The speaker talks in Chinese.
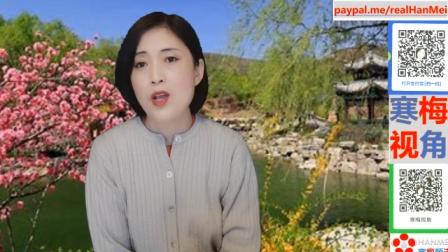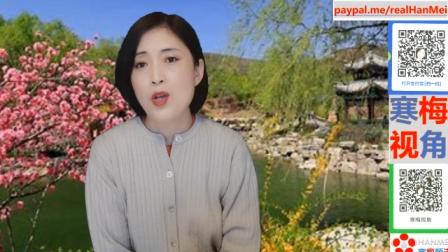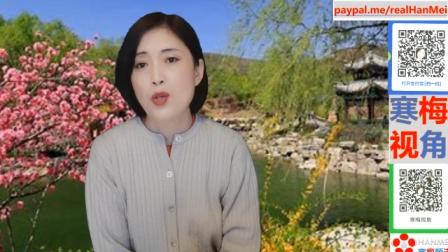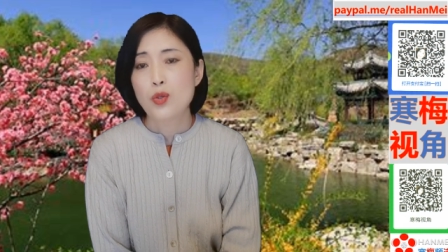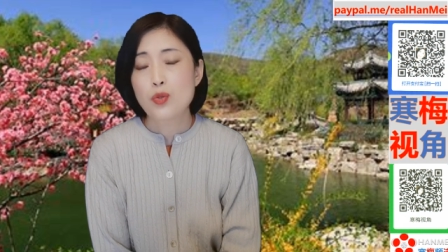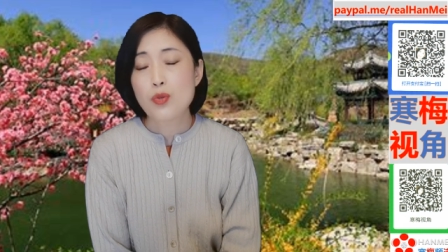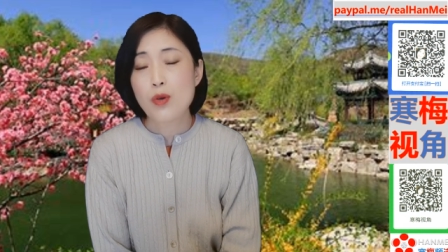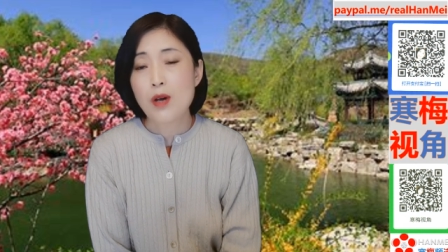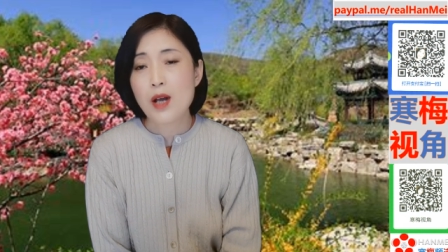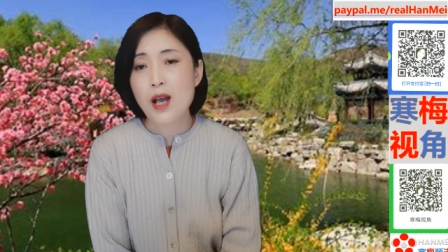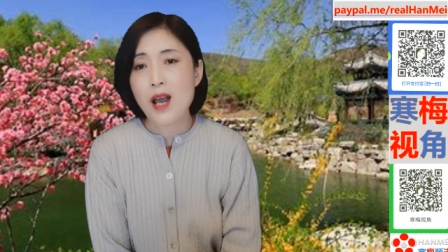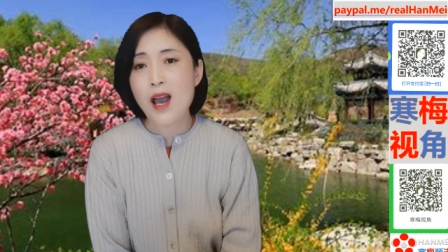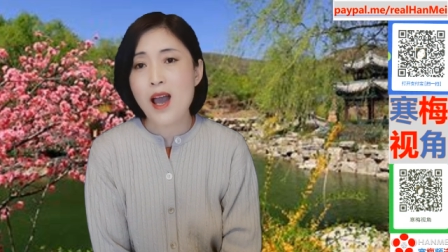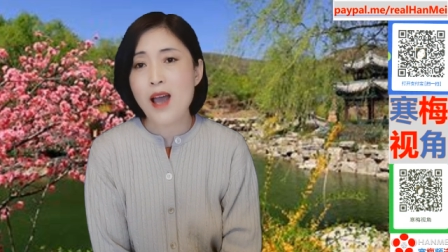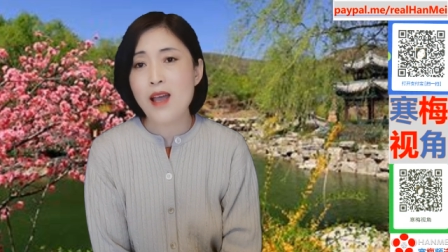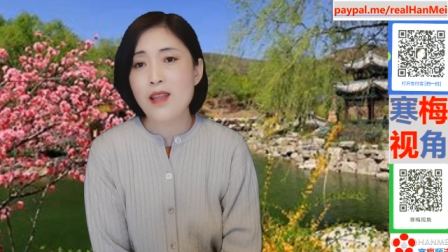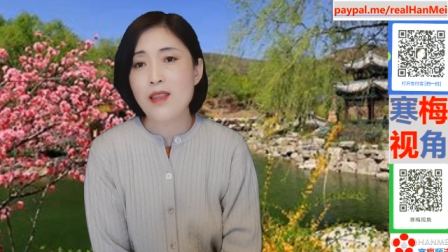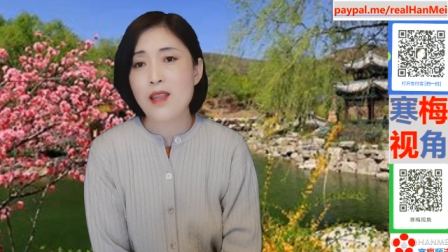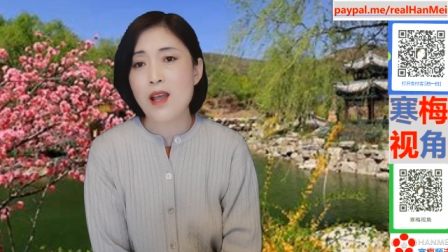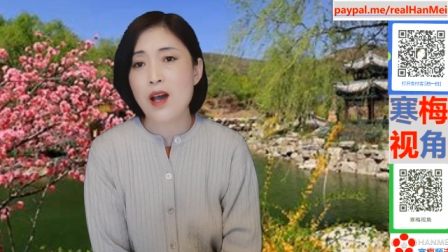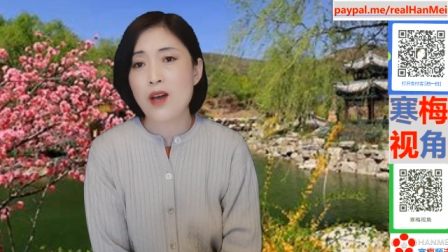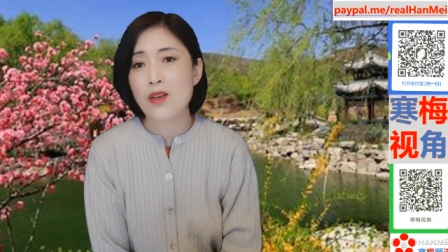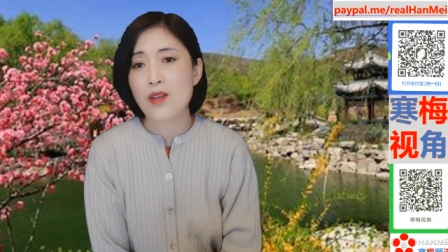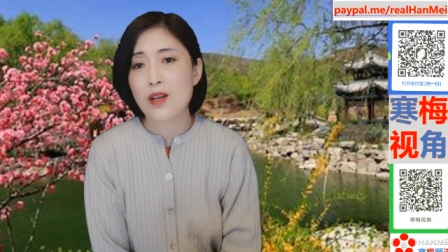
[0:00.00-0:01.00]
所
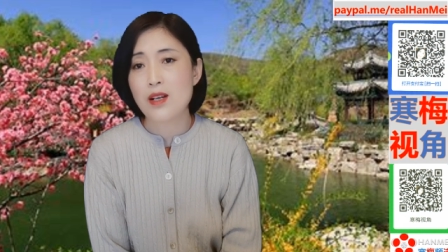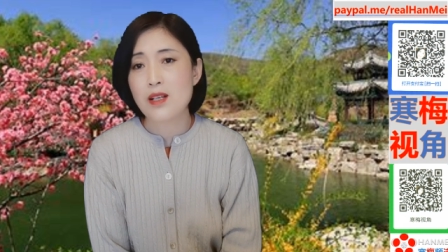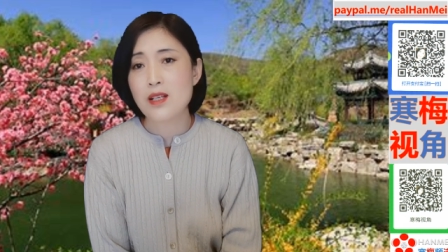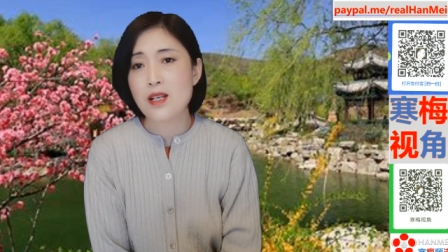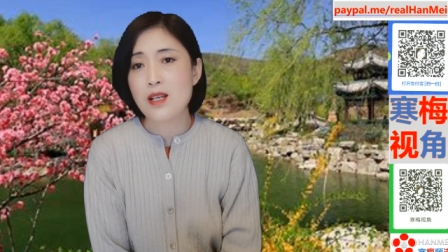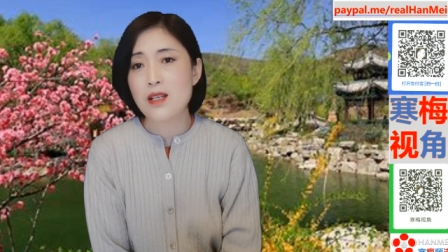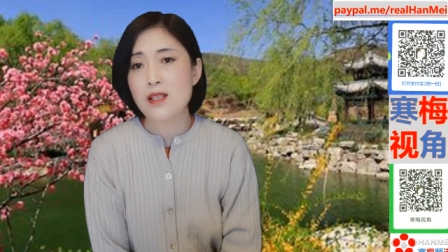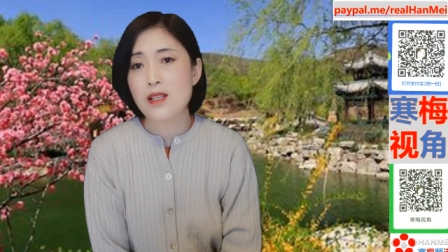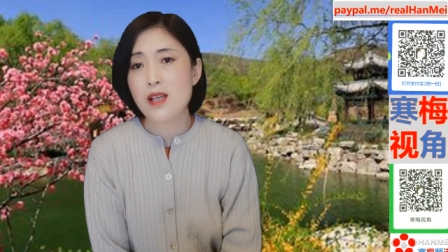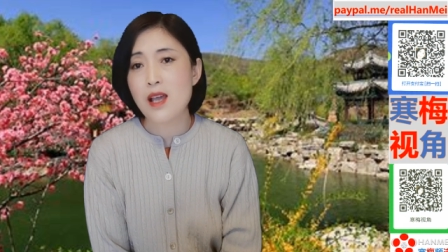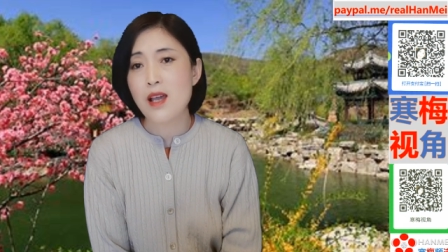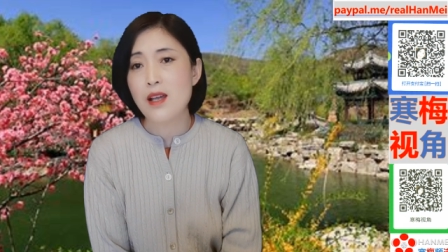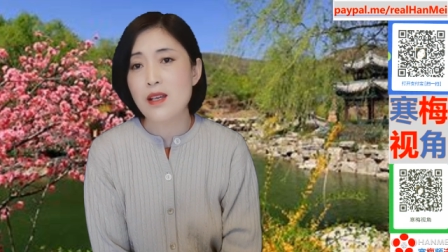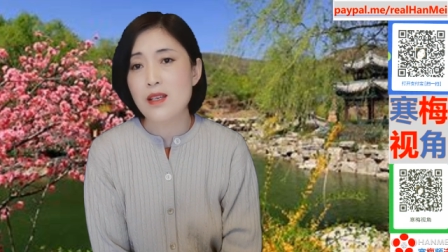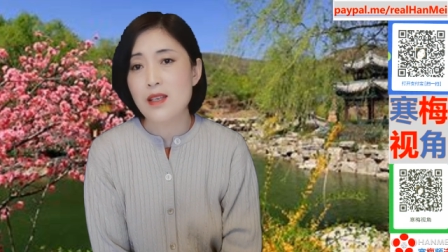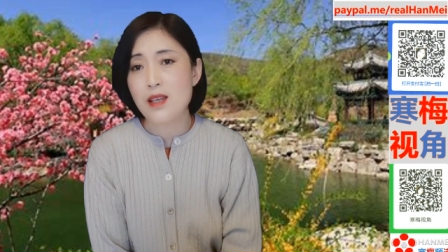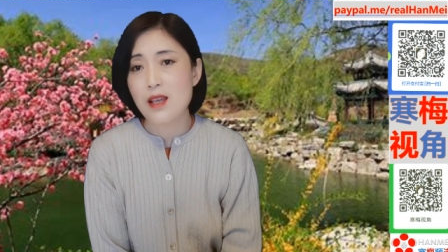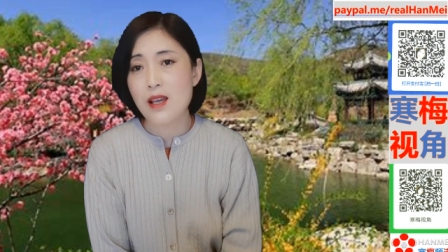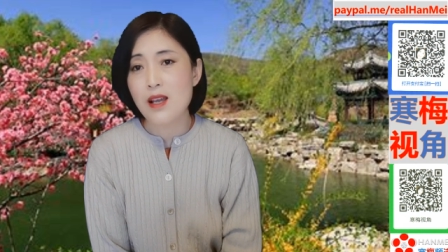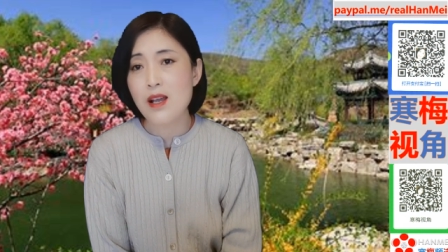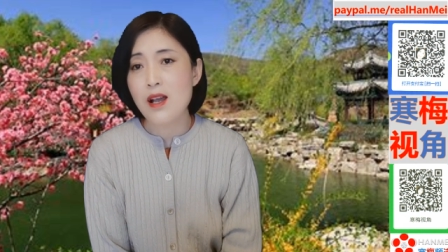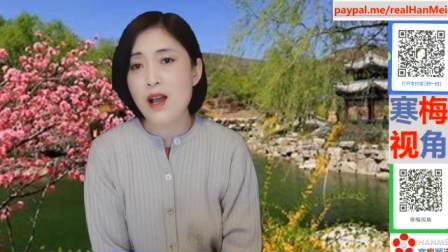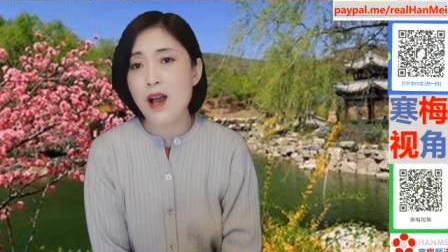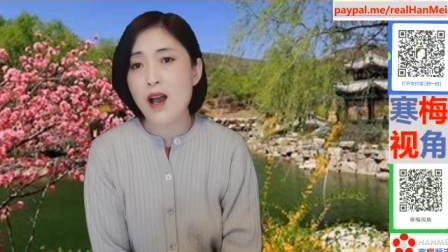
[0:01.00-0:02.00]
看到的这些
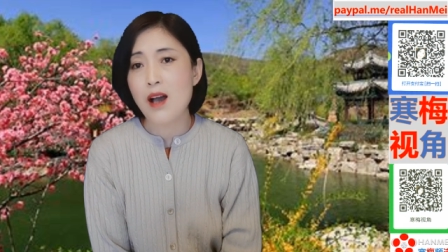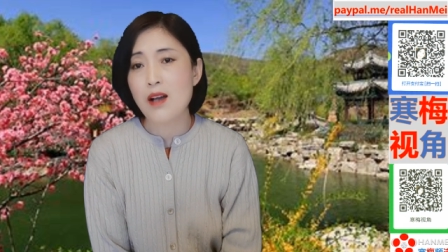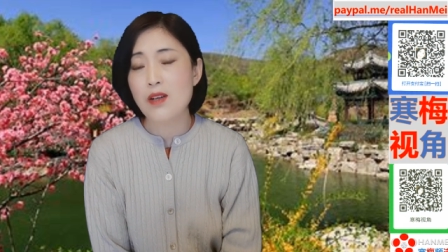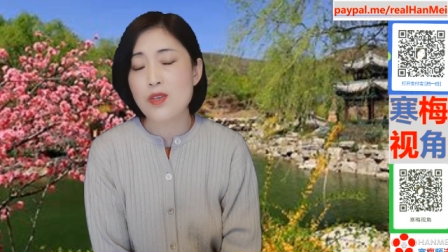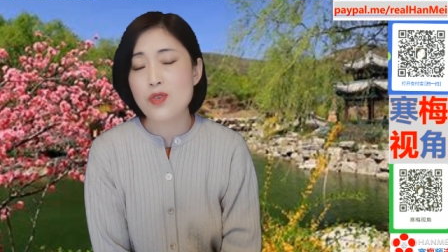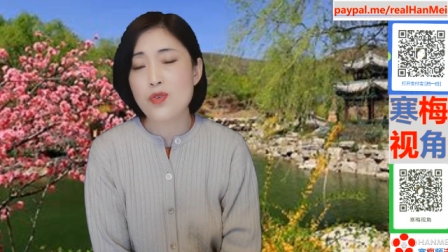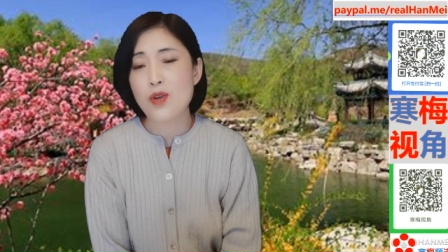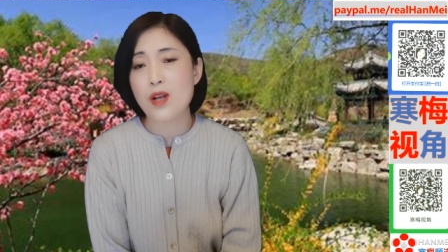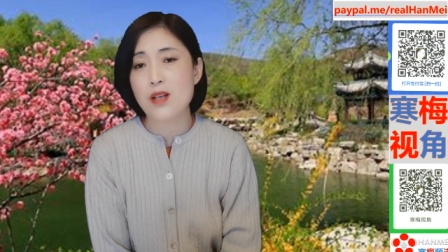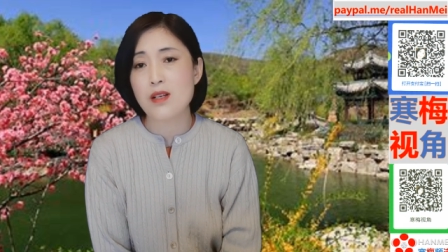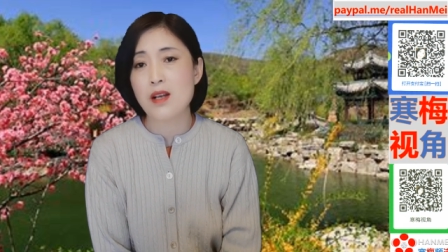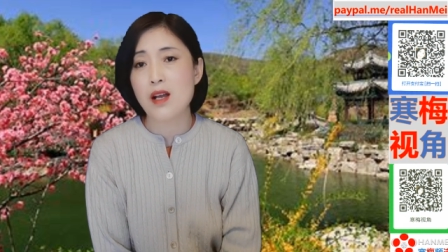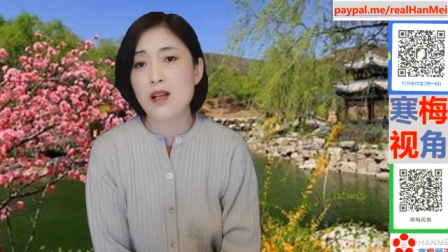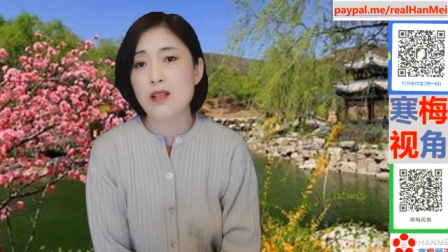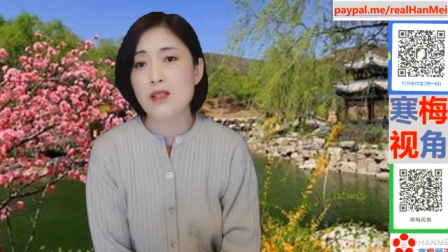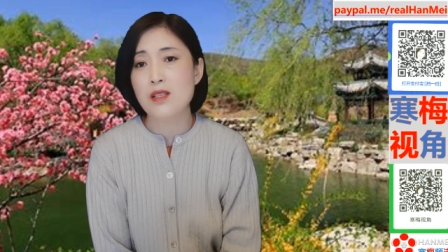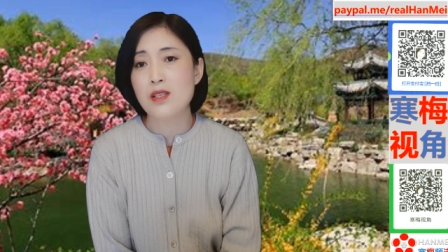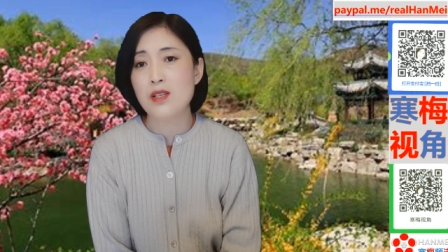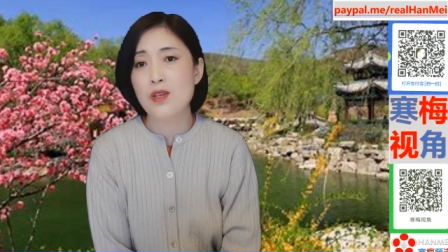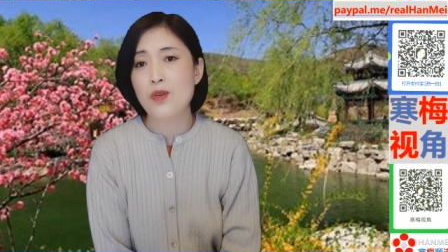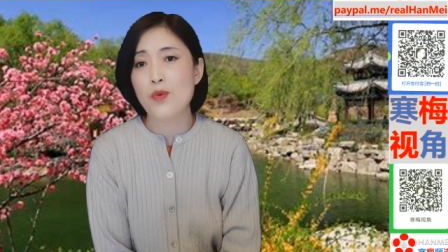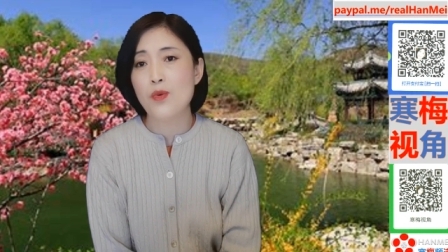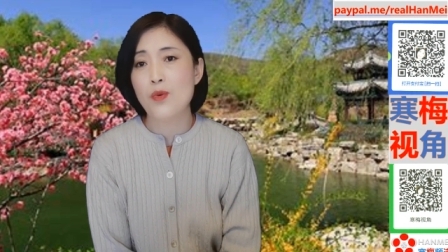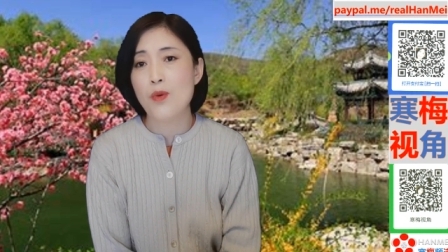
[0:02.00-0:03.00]
银行转账
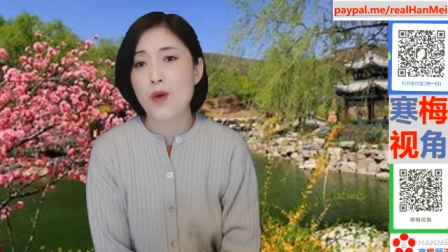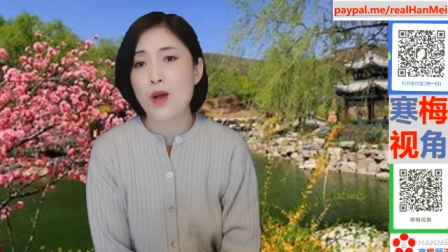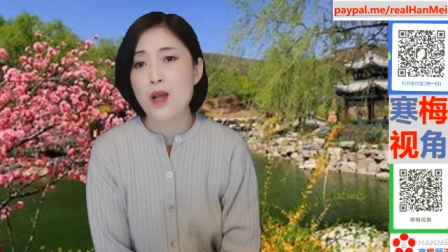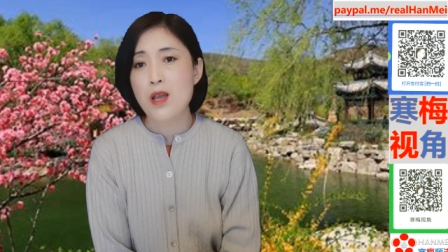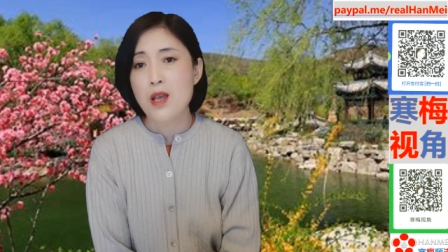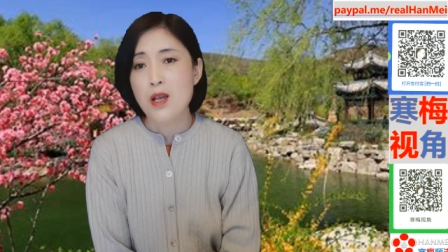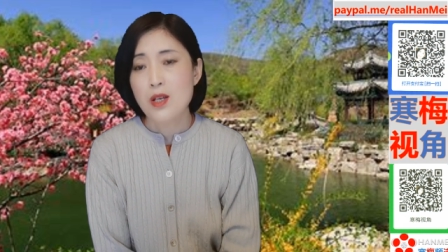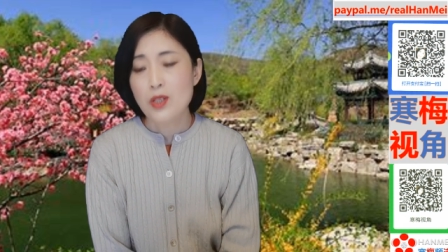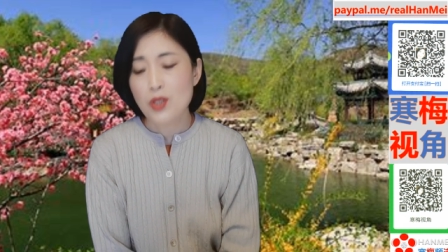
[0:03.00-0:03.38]
记录